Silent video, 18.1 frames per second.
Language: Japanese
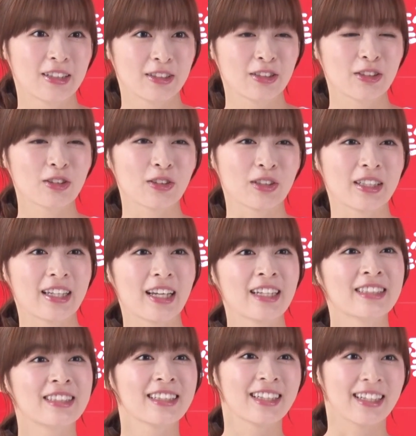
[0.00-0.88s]
ちょっと期
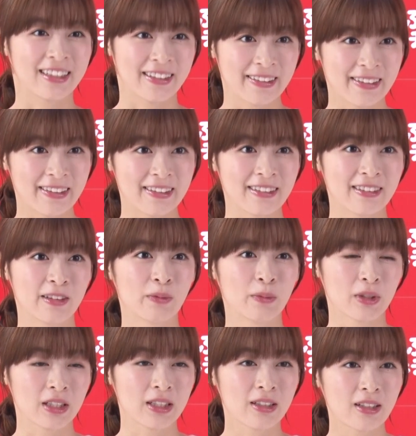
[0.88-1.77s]
待してたんで、で
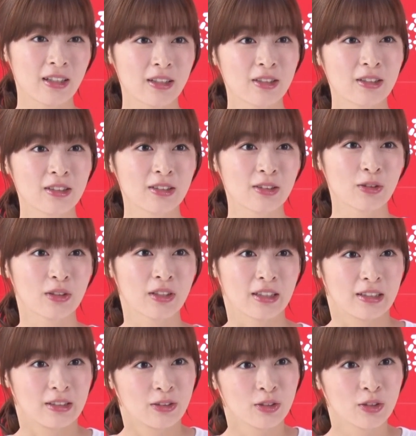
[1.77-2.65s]
も期待と
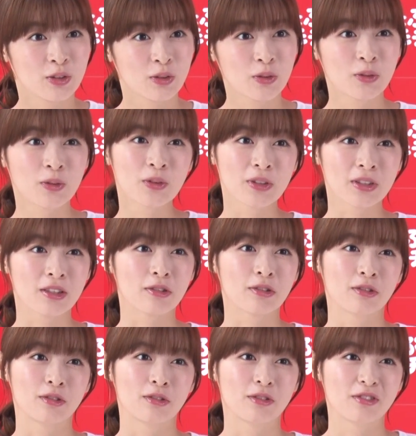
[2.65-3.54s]
か予想を大き
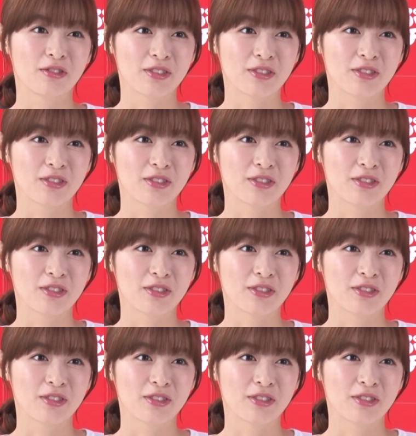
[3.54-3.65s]
く